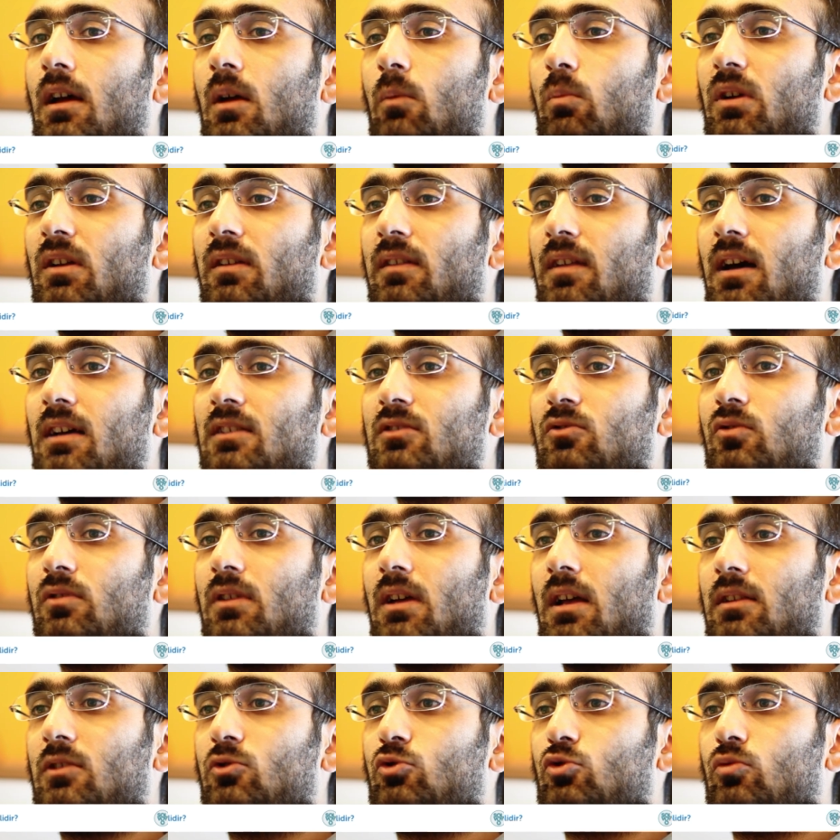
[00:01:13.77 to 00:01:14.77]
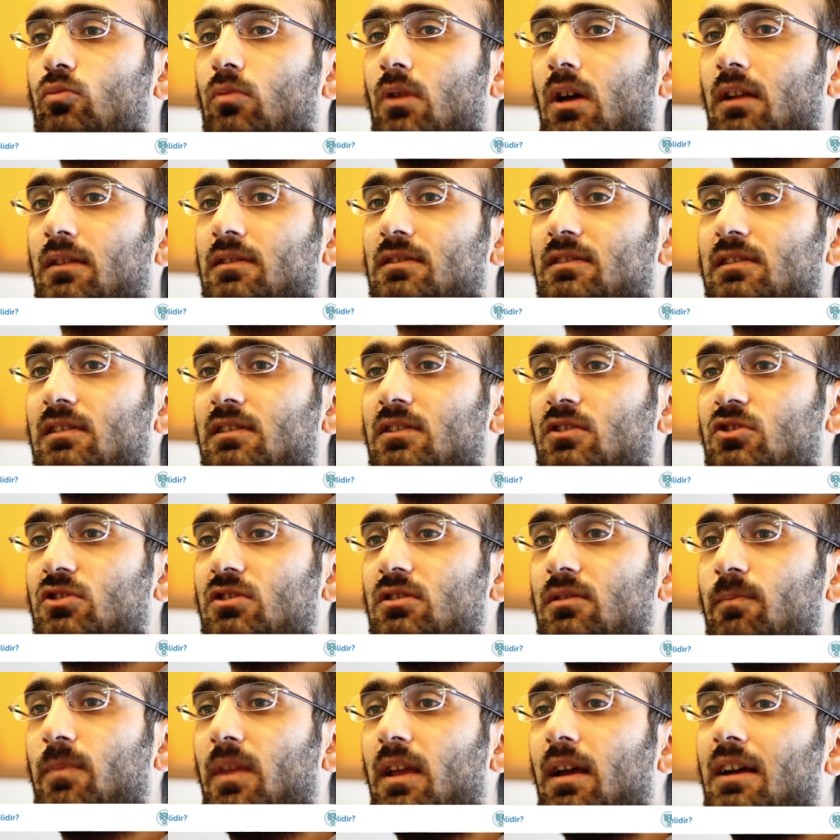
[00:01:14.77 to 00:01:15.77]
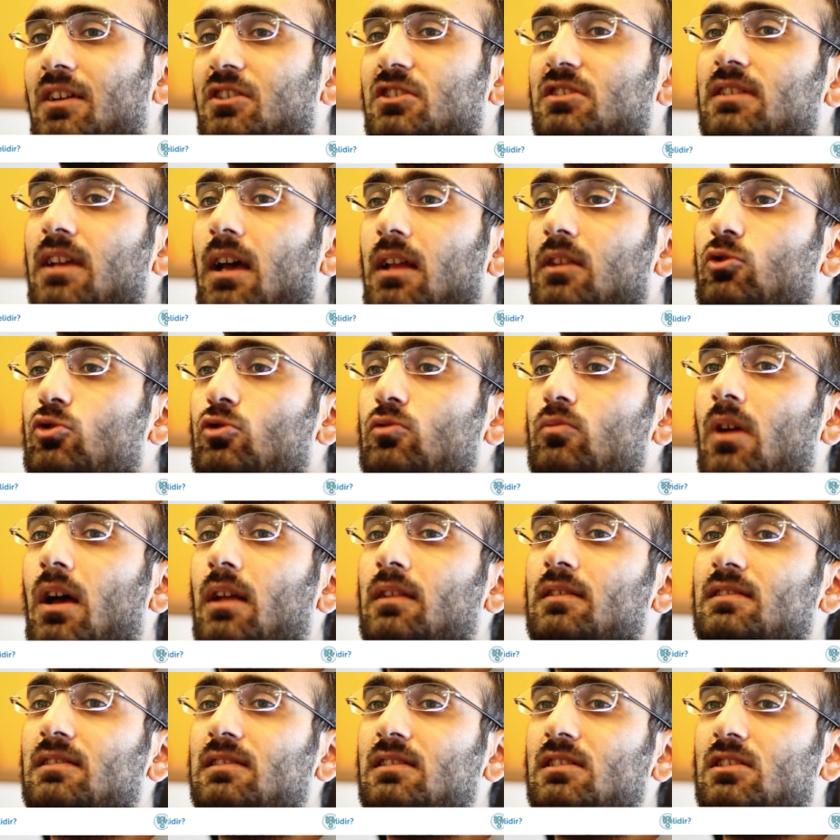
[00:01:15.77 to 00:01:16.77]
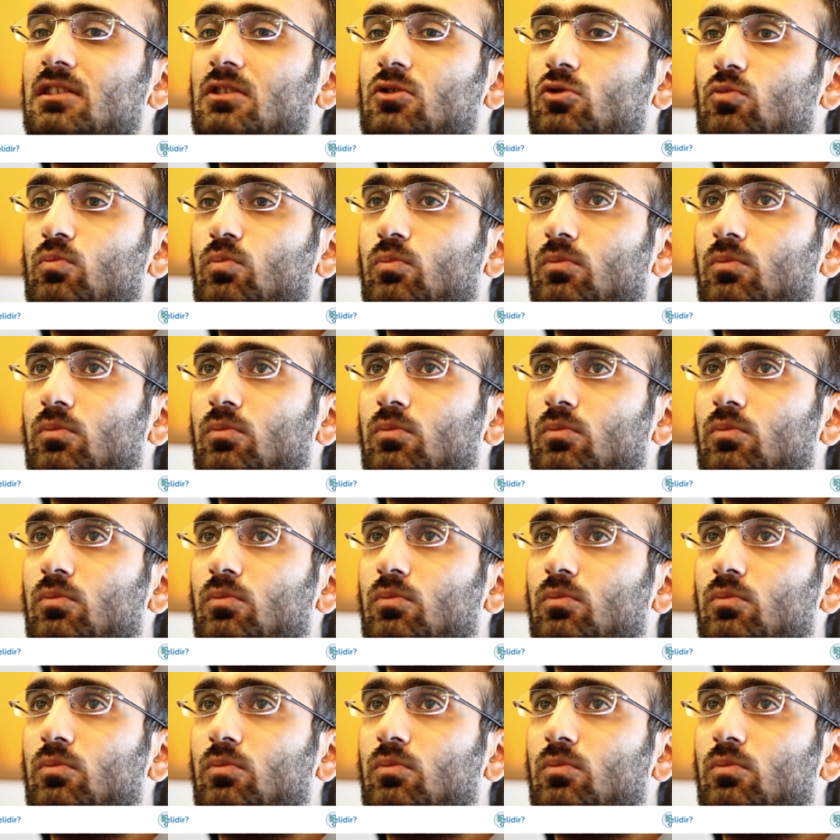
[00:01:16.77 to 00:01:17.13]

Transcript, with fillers: Peki daha sonra endüstri mühendisliği için. Şimdi endüstri mühendisliği için